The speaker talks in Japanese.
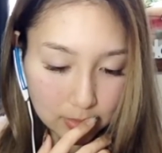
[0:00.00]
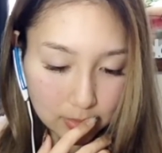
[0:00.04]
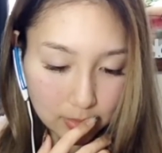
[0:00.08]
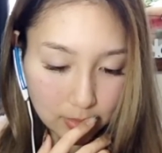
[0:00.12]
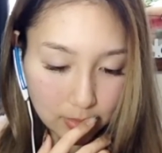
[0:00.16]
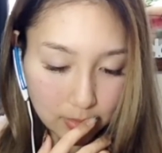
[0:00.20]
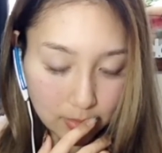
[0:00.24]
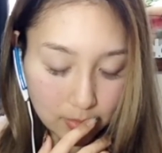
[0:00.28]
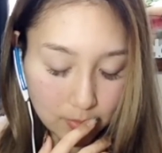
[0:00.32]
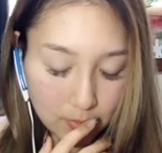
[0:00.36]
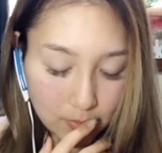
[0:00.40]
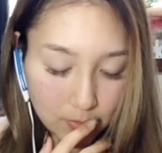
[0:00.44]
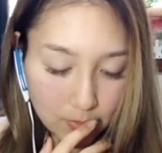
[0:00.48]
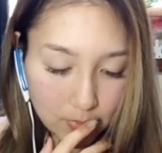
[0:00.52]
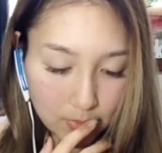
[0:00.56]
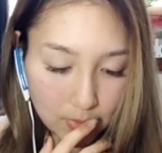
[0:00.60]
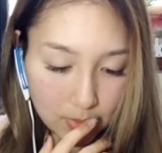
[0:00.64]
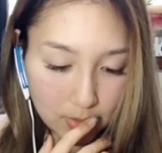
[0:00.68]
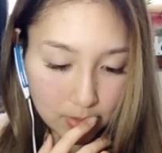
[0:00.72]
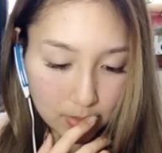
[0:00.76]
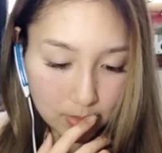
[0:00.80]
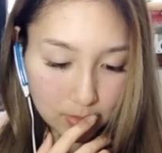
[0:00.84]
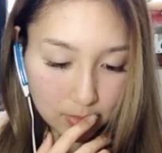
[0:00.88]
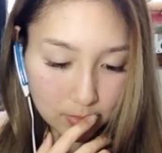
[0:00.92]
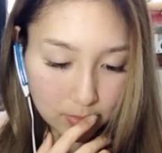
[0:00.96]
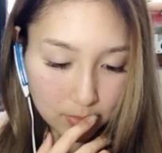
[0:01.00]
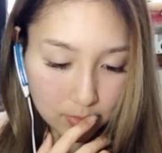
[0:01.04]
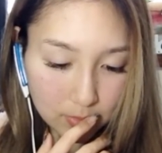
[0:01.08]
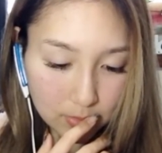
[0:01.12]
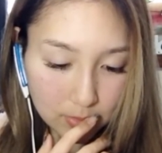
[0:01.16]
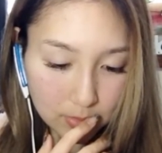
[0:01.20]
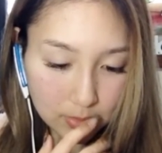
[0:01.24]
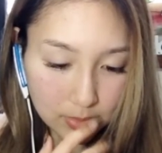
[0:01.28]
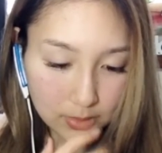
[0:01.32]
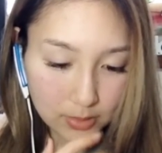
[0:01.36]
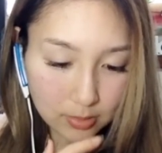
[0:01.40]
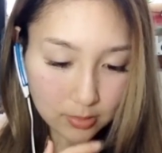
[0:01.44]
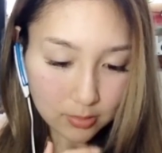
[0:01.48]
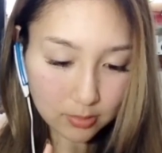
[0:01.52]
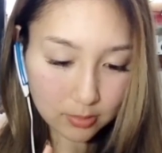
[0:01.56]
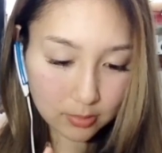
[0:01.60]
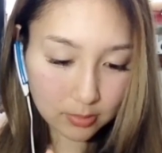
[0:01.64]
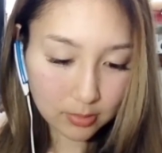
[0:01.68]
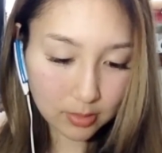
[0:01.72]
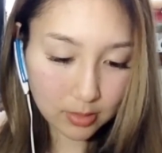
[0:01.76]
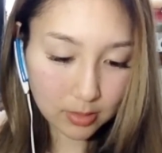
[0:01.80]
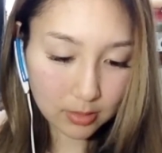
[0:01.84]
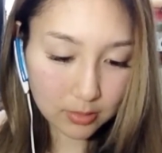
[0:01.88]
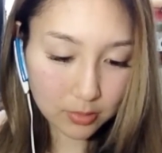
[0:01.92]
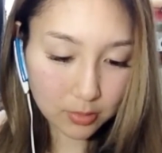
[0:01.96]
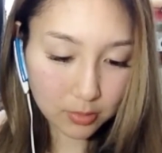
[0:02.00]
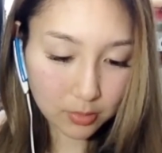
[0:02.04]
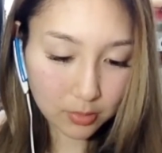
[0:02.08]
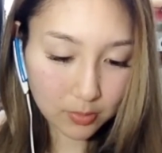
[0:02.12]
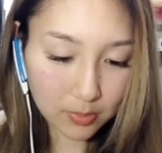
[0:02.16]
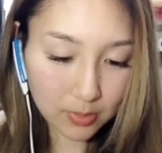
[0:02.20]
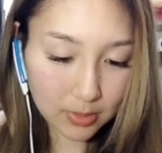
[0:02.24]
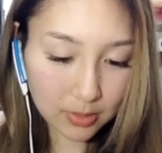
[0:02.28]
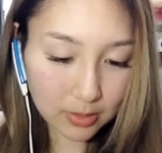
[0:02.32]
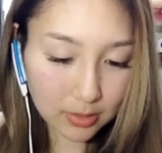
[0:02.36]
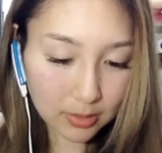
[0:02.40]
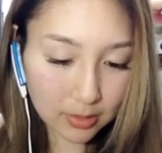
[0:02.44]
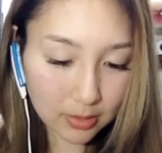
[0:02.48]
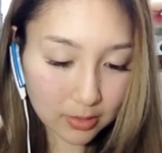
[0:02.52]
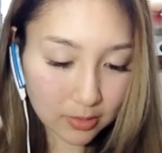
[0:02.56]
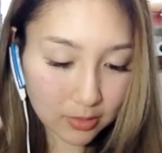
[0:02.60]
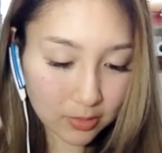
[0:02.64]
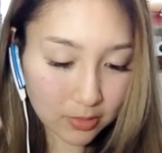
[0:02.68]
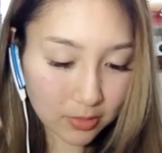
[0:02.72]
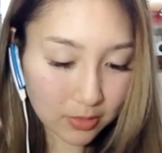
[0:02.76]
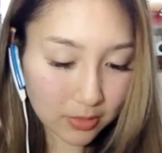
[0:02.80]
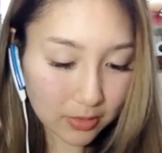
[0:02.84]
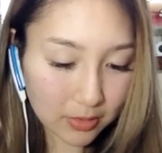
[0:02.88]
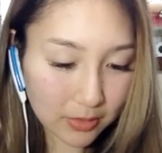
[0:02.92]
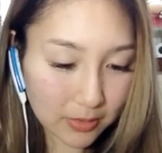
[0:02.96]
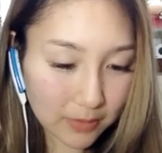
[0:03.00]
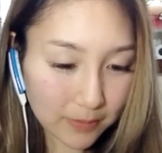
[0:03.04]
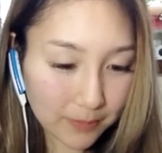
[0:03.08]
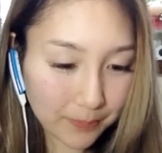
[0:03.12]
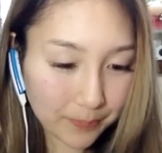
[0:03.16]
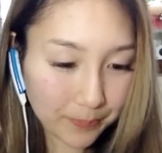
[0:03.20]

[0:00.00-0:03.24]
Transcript: 3万6900かちょっと待ってよ